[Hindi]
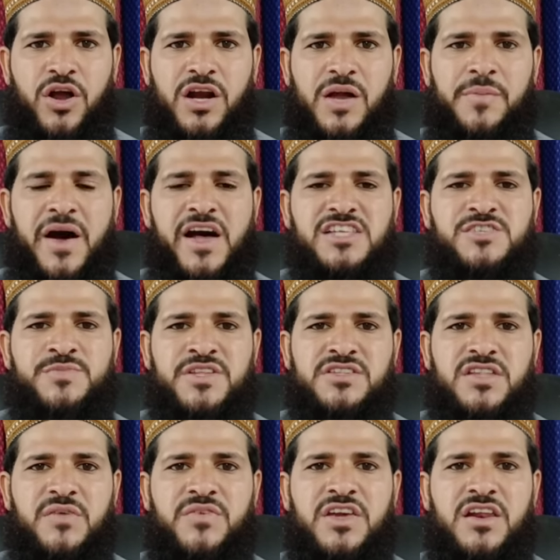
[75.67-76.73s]
और नमाज
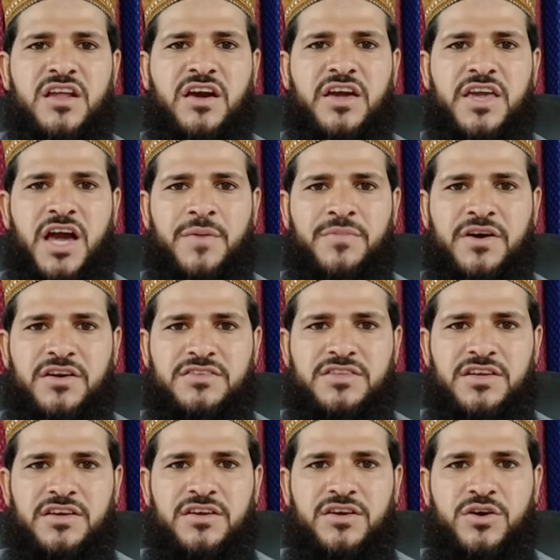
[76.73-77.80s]
में तवील क़याम
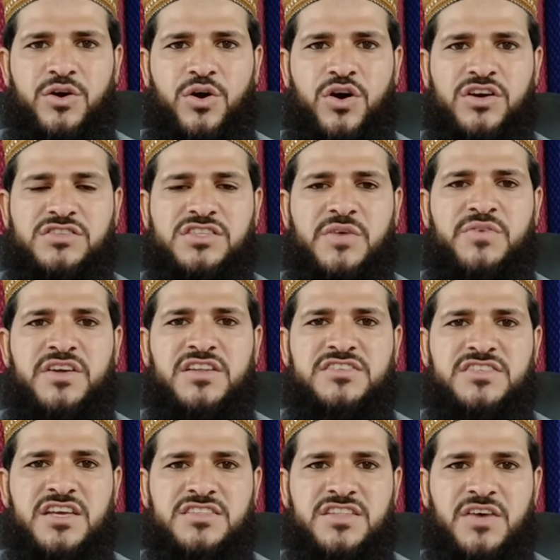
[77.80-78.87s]
करते और
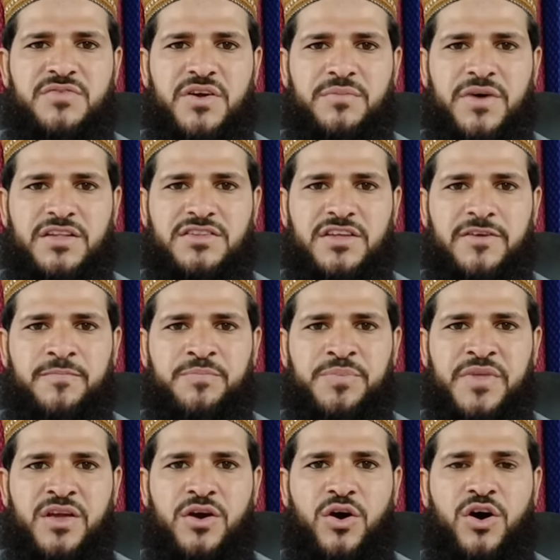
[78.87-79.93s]
तवील सजदा फरमाते
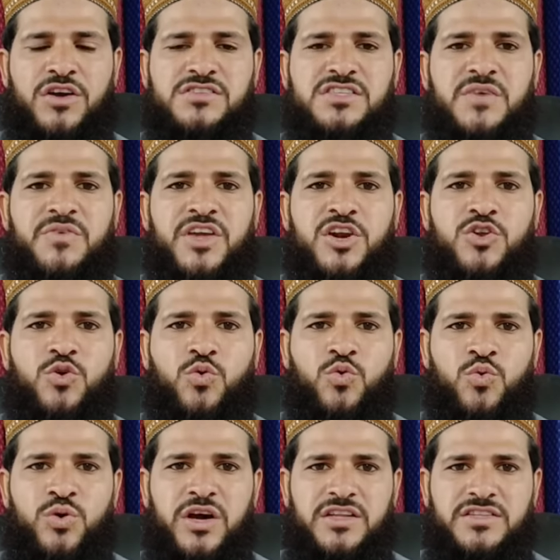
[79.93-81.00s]
और तवील
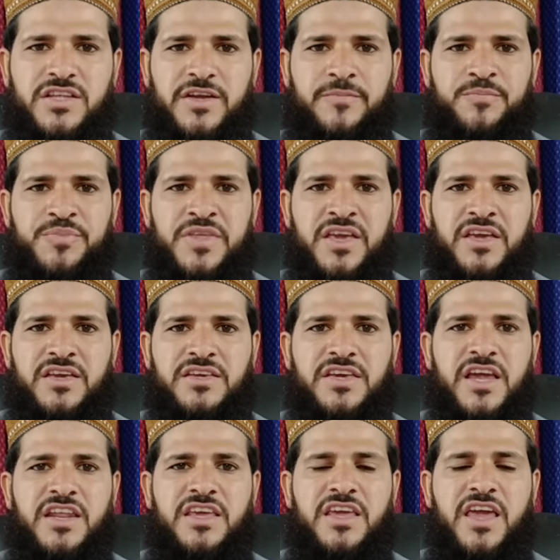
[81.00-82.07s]
रुकू करते
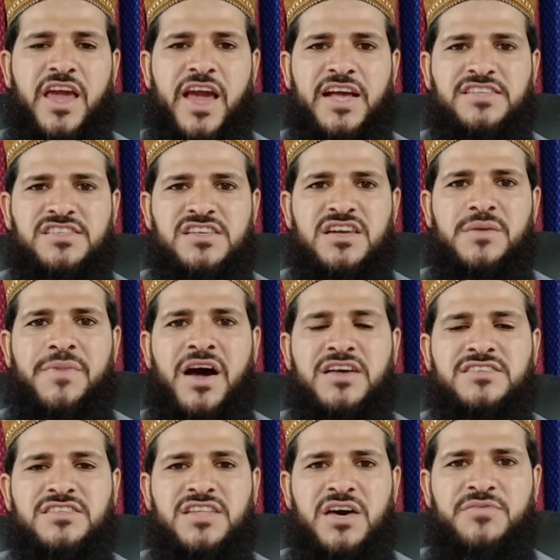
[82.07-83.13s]
यानी ऐसी
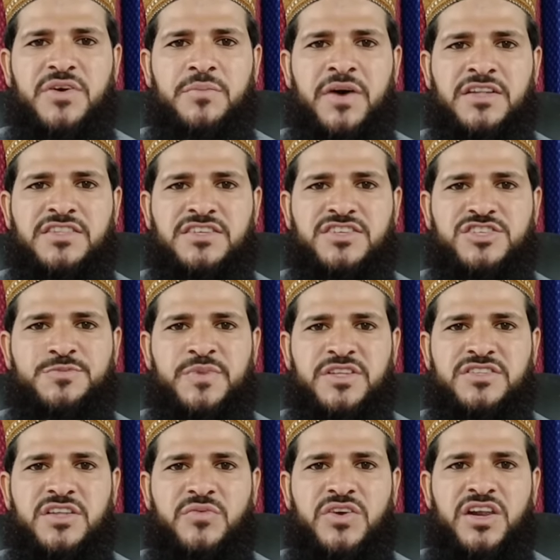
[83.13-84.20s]
नमाज अदा फरमाते
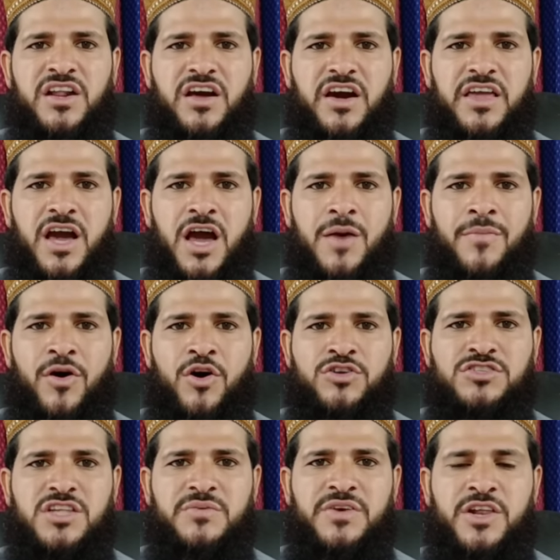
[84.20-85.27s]
जिसमें तवील क़याम
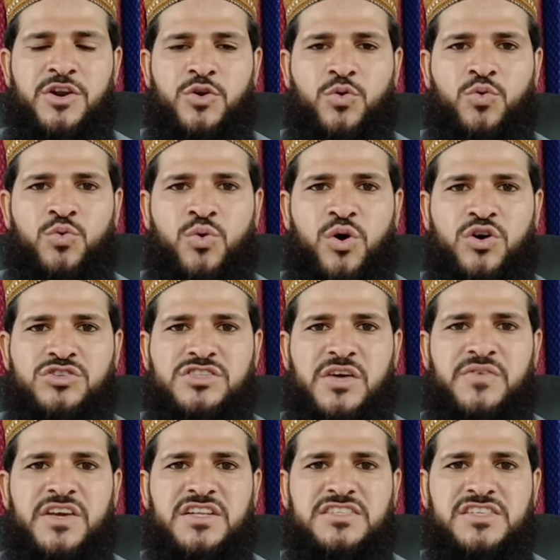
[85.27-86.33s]
और तवील रुकू और
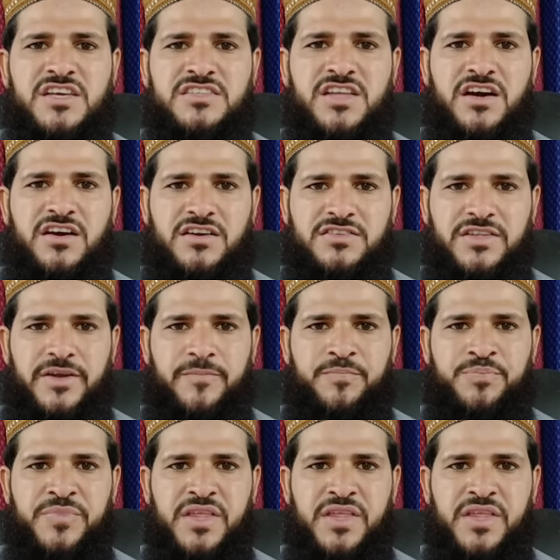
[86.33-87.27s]
तवील सजदा करते